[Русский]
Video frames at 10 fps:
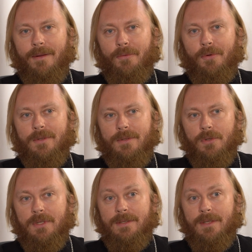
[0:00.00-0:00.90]
вот, с
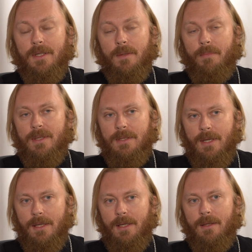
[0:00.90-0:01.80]
точки зрения
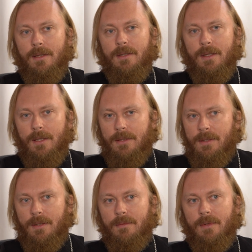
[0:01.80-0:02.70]
познания,
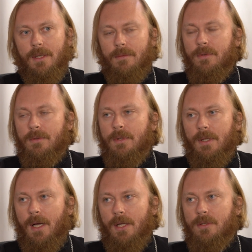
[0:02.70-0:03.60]
интереса, да, вот,
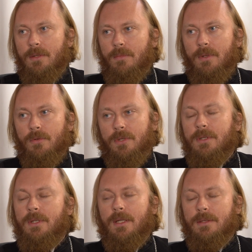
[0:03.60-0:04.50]
и, конечно, было очень
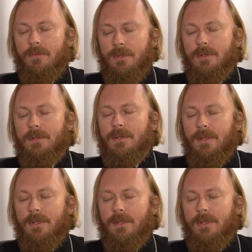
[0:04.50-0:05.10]
интересно учиться.